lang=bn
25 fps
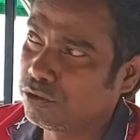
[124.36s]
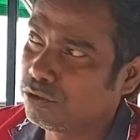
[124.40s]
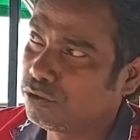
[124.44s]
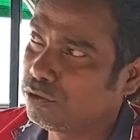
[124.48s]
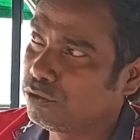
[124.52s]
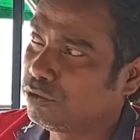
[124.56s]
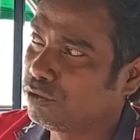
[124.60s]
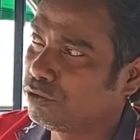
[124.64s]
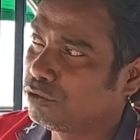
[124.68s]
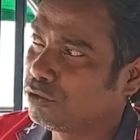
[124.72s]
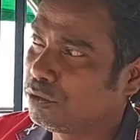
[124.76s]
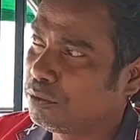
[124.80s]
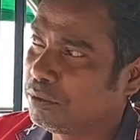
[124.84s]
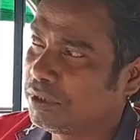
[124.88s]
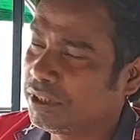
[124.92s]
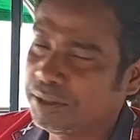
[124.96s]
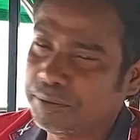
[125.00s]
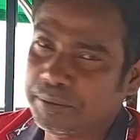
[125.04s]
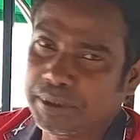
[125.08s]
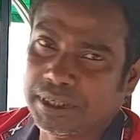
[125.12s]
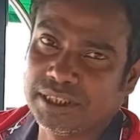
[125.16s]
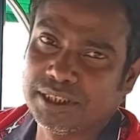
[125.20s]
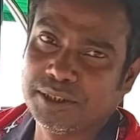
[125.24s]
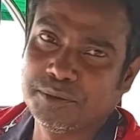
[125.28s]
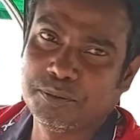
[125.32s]
কখন কোন
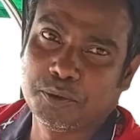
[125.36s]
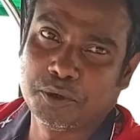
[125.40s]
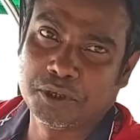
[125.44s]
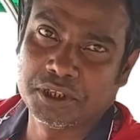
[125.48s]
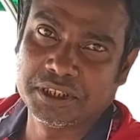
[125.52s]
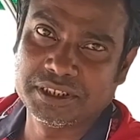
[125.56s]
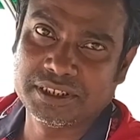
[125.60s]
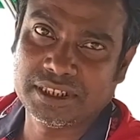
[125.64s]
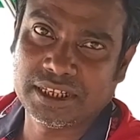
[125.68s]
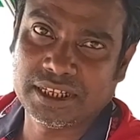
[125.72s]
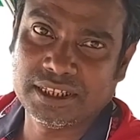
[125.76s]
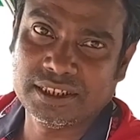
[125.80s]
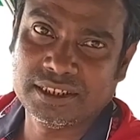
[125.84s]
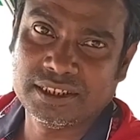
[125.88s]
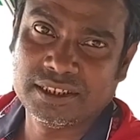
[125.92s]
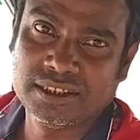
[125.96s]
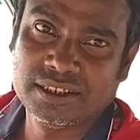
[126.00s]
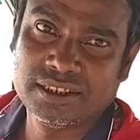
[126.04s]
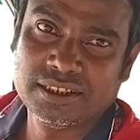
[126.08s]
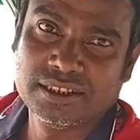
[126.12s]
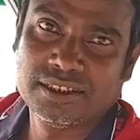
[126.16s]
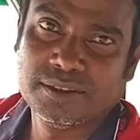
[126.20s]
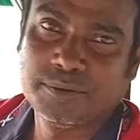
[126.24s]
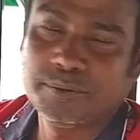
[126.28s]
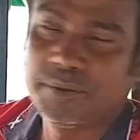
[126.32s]
সময় ভেঙে পড়ে যায়
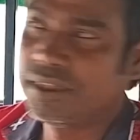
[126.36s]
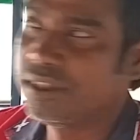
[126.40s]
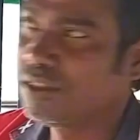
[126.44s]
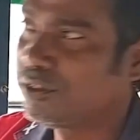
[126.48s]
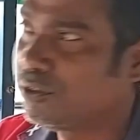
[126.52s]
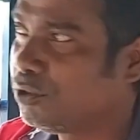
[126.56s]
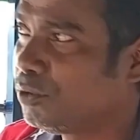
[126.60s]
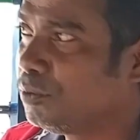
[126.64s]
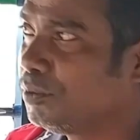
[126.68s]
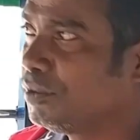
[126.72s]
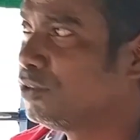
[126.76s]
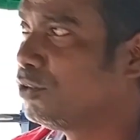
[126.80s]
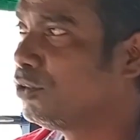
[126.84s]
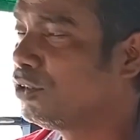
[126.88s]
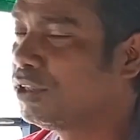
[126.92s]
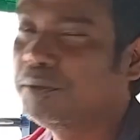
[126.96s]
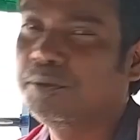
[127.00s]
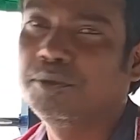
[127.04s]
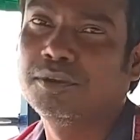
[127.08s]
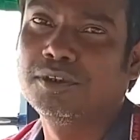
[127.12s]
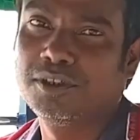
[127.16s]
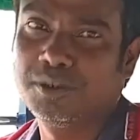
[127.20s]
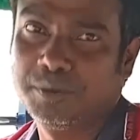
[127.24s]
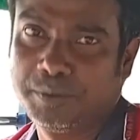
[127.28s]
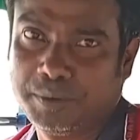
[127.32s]
মানে খুবই
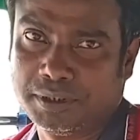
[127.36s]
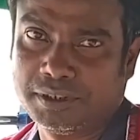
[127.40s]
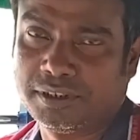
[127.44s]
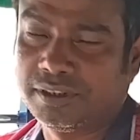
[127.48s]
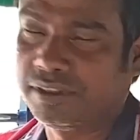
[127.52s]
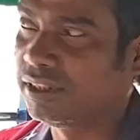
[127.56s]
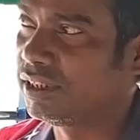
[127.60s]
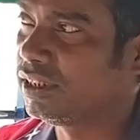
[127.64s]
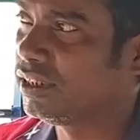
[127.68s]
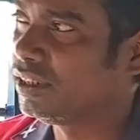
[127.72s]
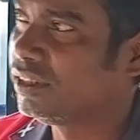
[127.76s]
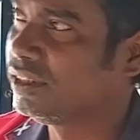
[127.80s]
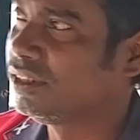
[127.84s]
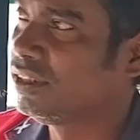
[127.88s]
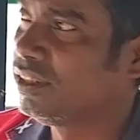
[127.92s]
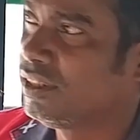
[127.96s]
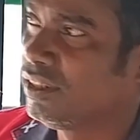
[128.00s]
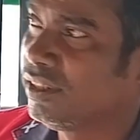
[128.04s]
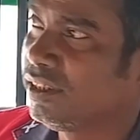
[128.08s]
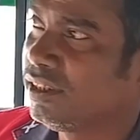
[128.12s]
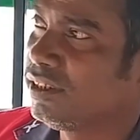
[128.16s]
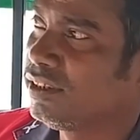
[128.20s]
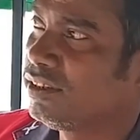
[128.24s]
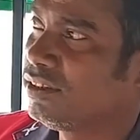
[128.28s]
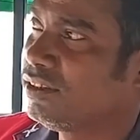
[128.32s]
ঝুঁকিপূর্ণ ভেতরে
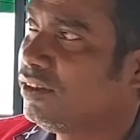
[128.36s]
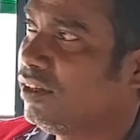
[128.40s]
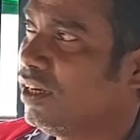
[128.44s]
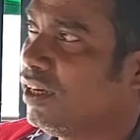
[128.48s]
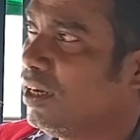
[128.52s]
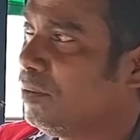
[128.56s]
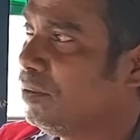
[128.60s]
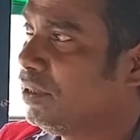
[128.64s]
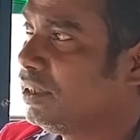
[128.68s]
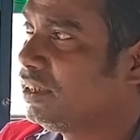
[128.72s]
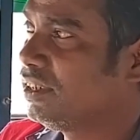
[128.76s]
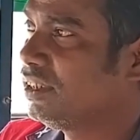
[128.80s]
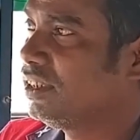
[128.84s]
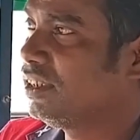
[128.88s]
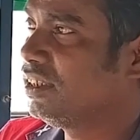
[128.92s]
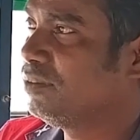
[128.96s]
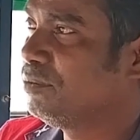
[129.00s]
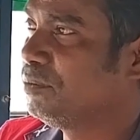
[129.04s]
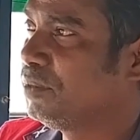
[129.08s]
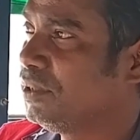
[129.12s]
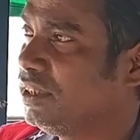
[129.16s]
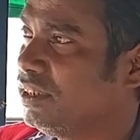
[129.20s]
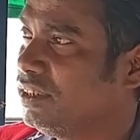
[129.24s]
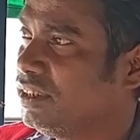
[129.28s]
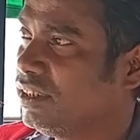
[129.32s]
তো আমাদের
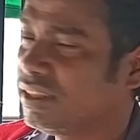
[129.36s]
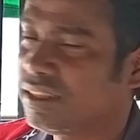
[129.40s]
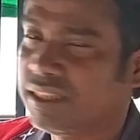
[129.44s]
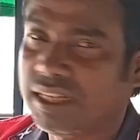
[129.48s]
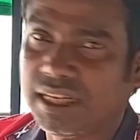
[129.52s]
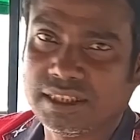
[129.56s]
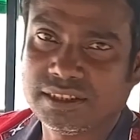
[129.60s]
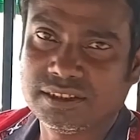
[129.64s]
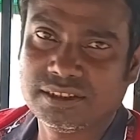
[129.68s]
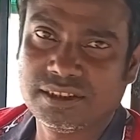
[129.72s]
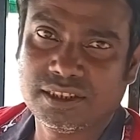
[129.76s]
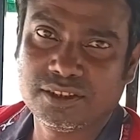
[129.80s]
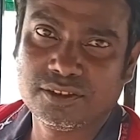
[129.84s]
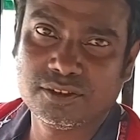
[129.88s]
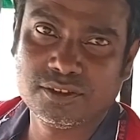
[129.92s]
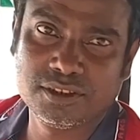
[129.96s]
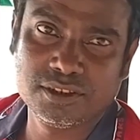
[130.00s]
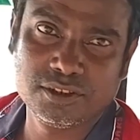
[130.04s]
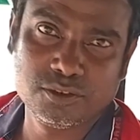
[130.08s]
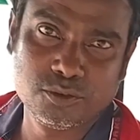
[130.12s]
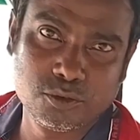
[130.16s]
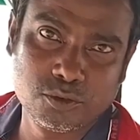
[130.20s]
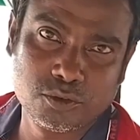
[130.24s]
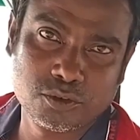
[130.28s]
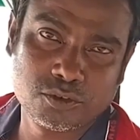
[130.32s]
এই ব্রিজের কাজটা
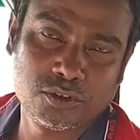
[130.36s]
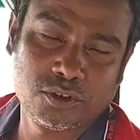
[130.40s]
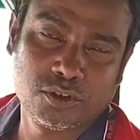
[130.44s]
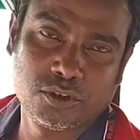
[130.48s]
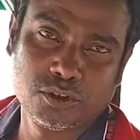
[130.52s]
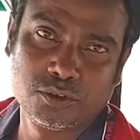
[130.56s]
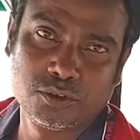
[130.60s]
যদি দ্রুত